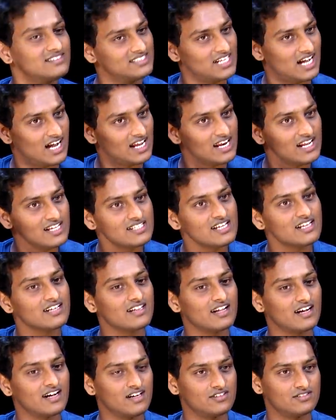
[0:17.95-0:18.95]
చాలా
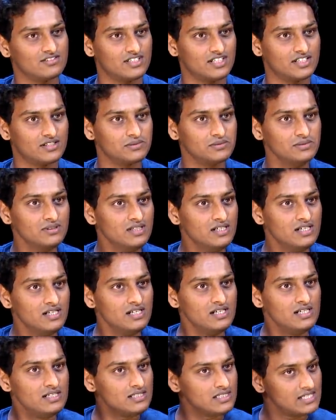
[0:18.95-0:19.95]
సరదాగా ఉంటారు
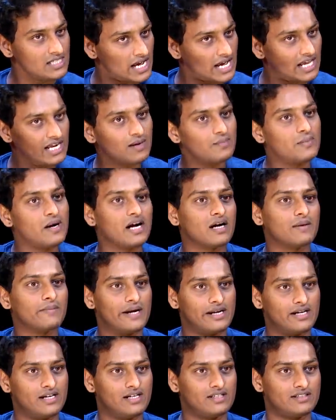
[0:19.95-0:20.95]
చాలా బాగా
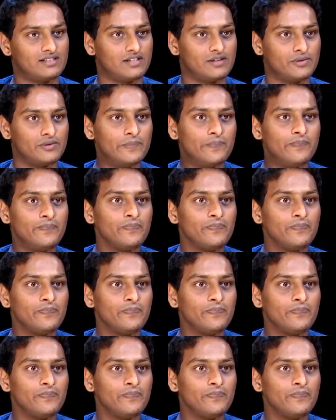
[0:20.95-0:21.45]
మాట్లాడతారు